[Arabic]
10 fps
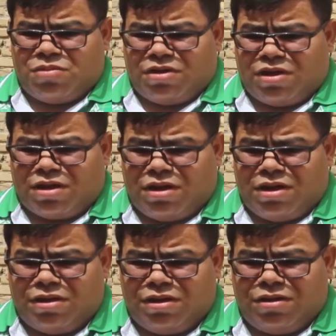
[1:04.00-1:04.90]
العراق
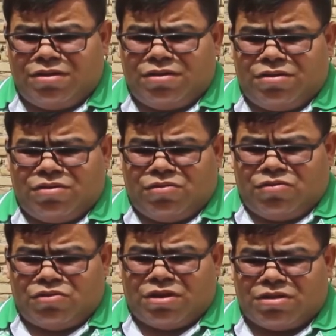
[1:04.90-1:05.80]
عاليا
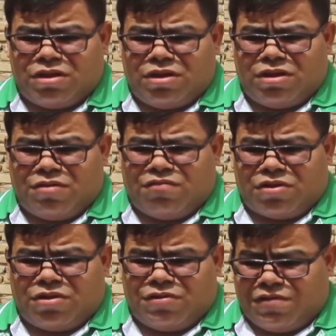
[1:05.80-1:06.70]
وقدرت أن
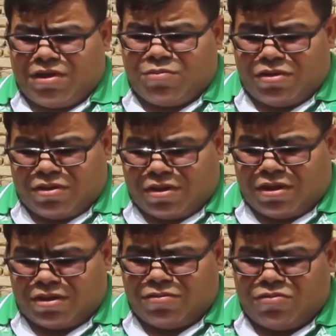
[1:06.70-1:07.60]
أفرح الشعب
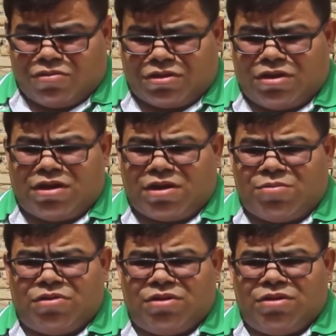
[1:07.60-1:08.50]
العراقي والوطن
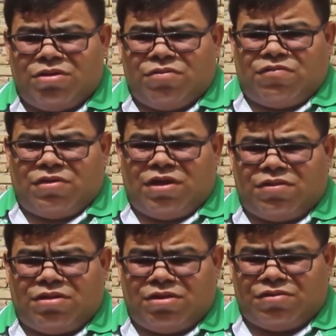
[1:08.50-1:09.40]
العربي في
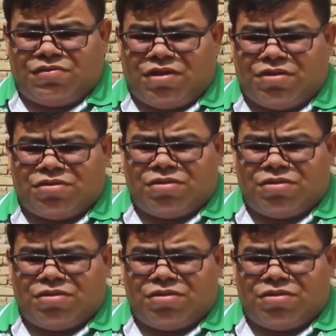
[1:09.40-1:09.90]
هذه الإنجاز